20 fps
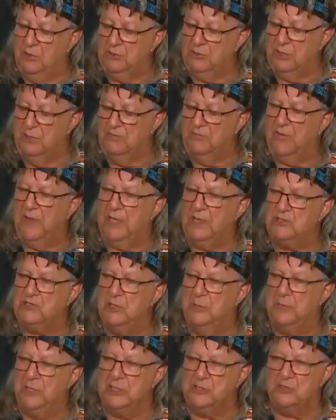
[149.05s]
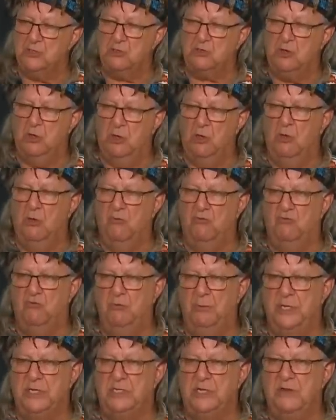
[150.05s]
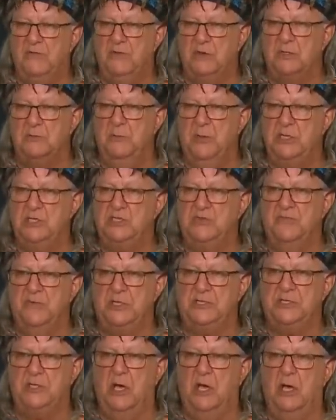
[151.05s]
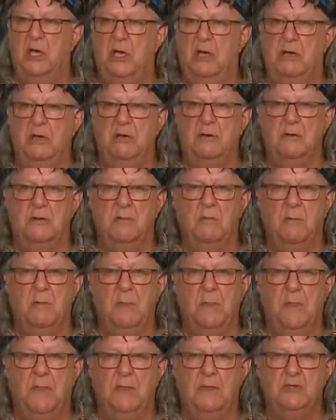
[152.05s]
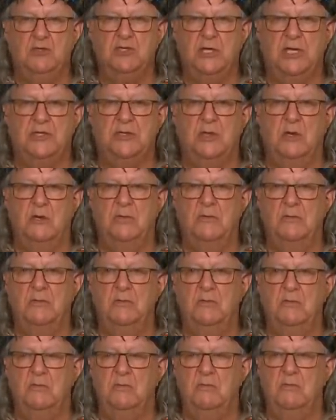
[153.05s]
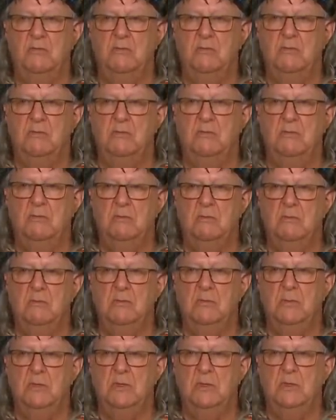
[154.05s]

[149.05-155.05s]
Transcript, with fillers: quella che l'anziano autoctono ha dichiarato la direzione dei nonni. A tutti